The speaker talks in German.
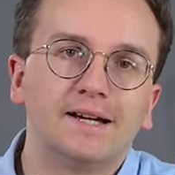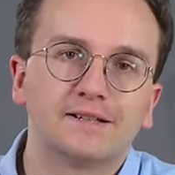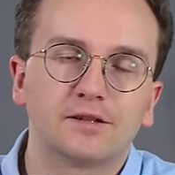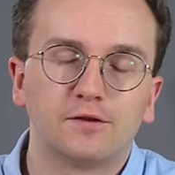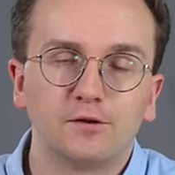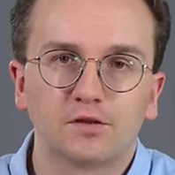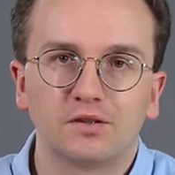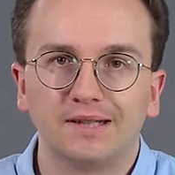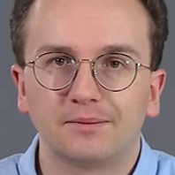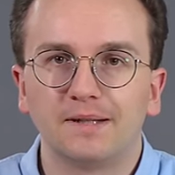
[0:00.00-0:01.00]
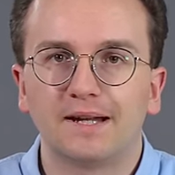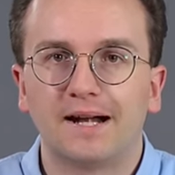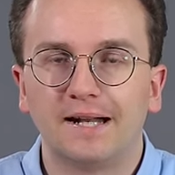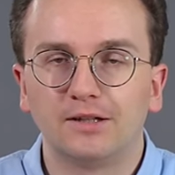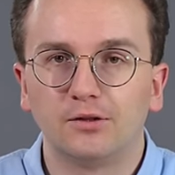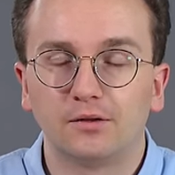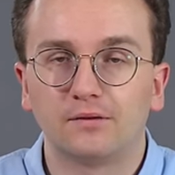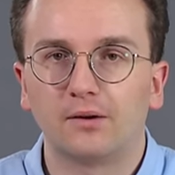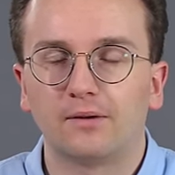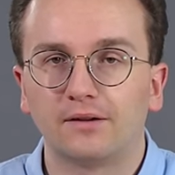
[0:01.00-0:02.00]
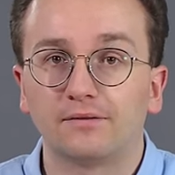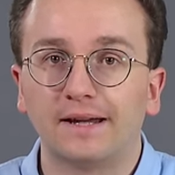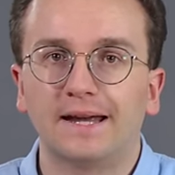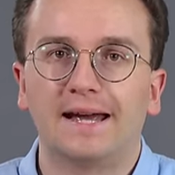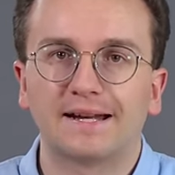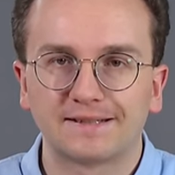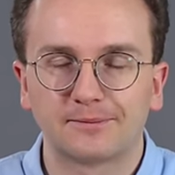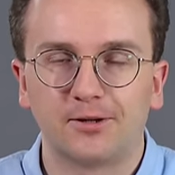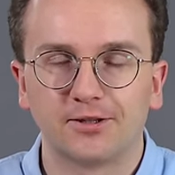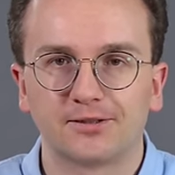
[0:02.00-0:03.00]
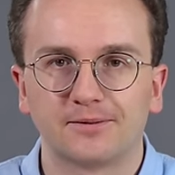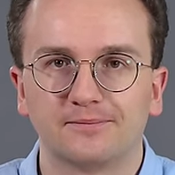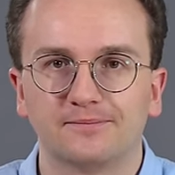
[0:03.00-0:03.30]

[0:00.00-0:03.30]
Das funktioniert mit allen Unify Wi-Fi Access Points.